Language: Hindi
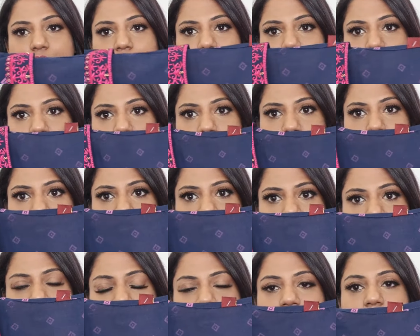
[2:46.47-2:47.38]
में आपको
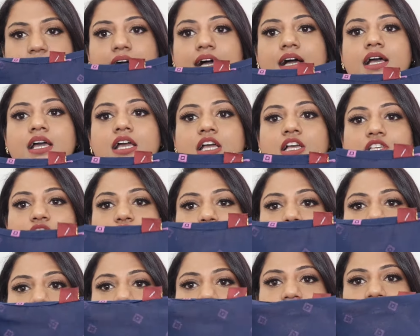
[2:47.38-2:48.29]
मिल जाएगा
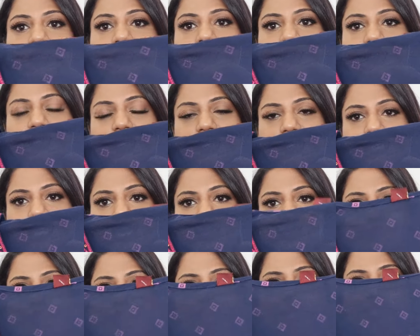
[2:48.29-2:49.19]
सो so, इसमें जैसे कि
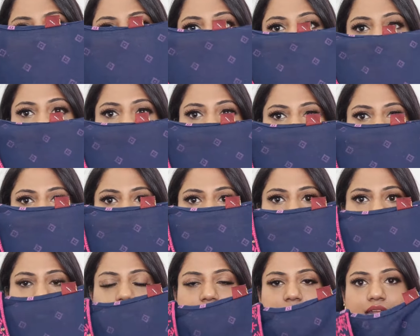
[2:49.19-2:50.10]
आप देख सकते हैं राउंड
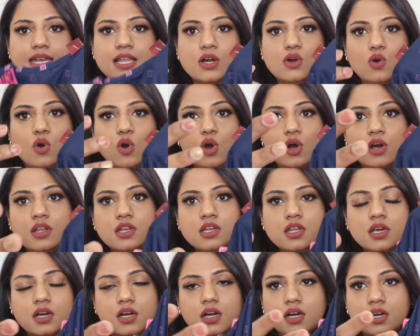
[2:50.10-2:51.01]
नेक है ना ऑन